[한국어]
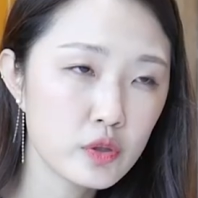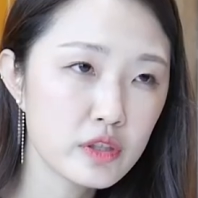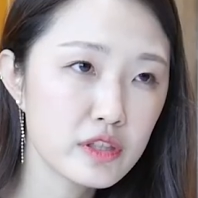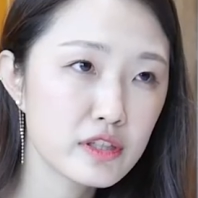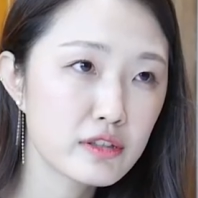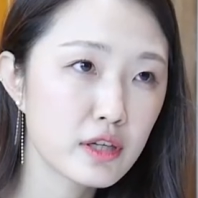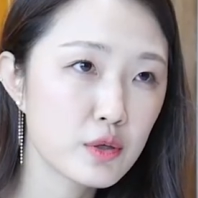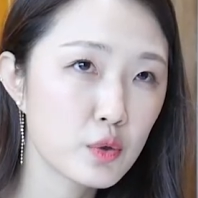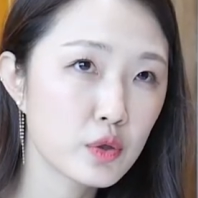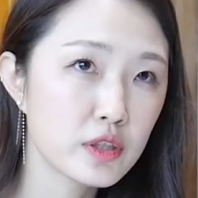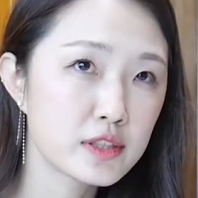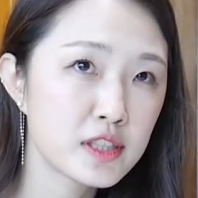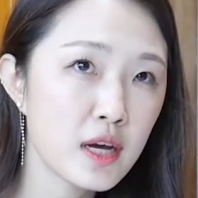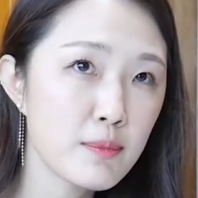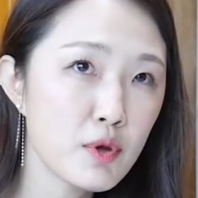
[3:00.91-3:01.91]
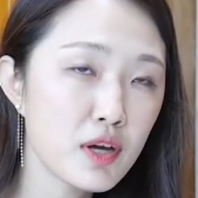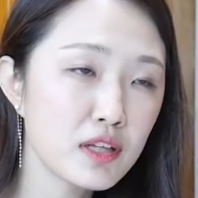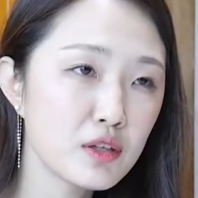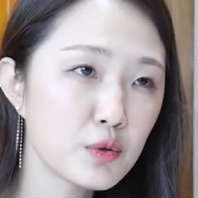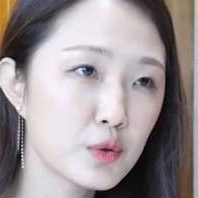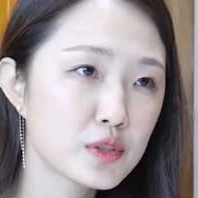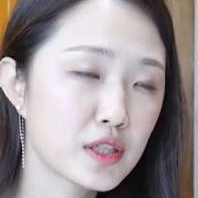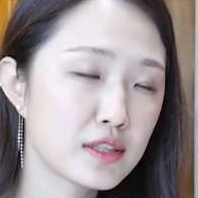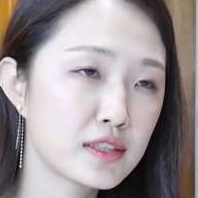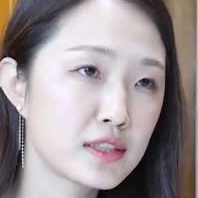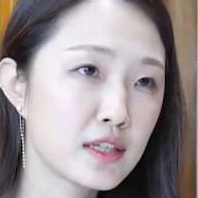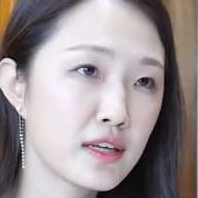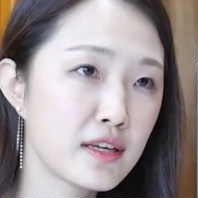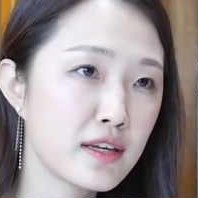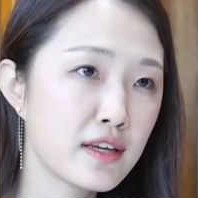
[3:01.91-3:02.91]
일단 여기 참여하는 것
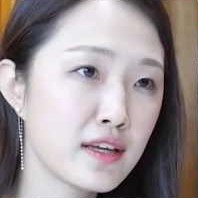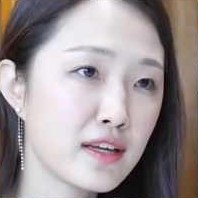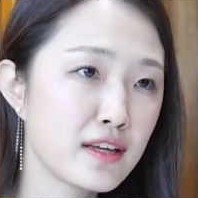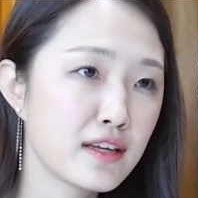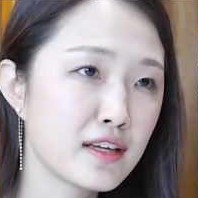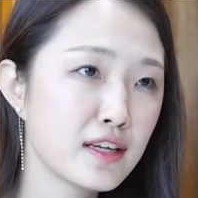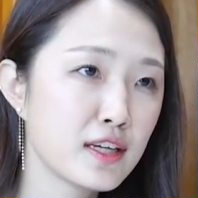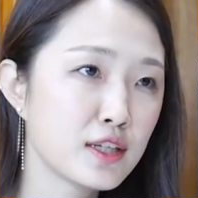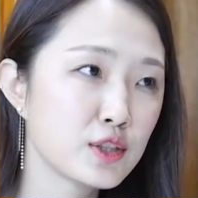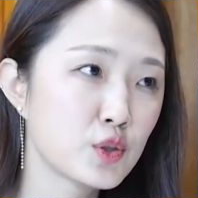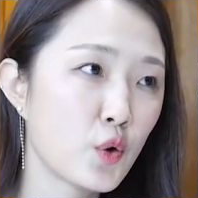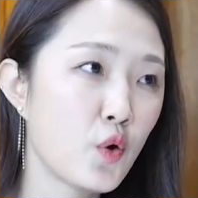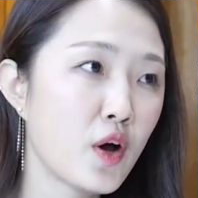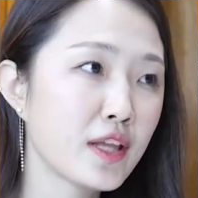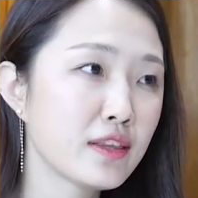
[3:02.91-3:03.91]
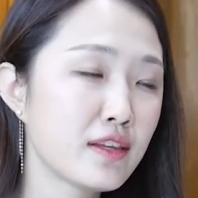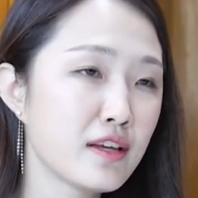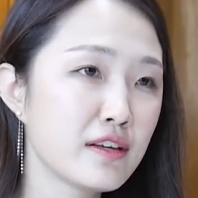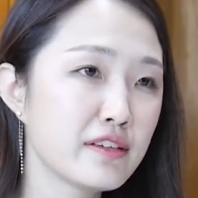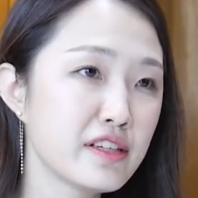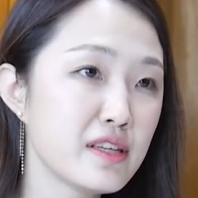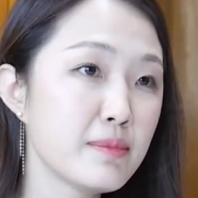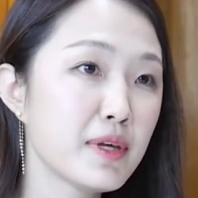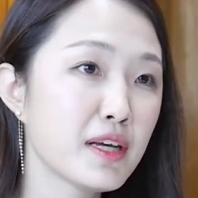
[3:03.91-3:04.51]
자체에 저한테 의미가